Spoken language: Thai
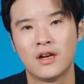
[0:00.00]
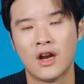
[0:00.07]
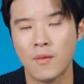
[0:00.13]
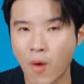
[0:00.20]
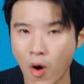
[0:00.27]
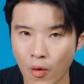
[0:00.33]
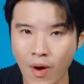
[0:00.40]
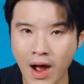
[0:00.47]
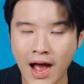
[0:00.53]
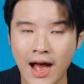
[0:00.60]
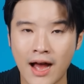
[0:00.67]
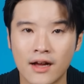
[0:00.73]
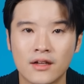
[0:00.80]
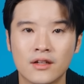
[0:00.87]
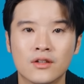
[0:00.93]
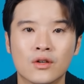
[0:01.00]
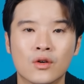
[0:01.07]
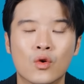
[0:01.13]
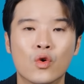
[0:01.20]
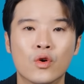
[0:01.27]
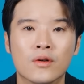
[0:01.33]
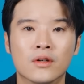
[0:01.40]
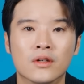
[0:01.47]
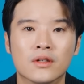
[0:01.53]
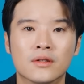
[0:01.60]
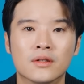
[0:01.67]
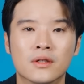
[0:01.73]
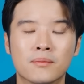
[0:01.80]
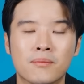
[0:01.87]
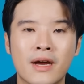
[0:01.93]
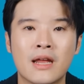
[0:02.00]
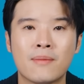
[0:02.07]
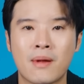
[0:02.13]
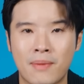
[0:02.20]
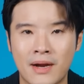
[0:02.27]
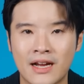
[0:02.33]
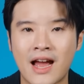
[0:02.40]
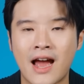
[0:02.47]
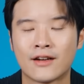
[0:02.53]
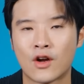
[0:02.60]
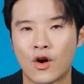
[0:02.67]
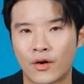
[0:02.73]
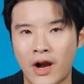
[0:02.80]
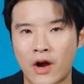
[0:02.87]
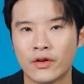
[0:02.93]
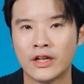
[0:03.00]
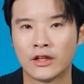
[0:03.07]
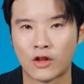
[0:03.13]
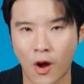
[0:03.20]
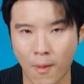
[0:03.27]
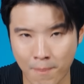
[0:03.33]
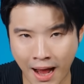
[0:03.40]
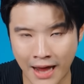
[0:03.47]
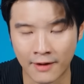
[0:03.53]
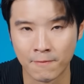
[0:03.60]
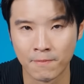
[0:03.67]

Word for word: แล้วบอกว่าคุณไม่ได้เป็นพนักงานของเราอีกต่อไป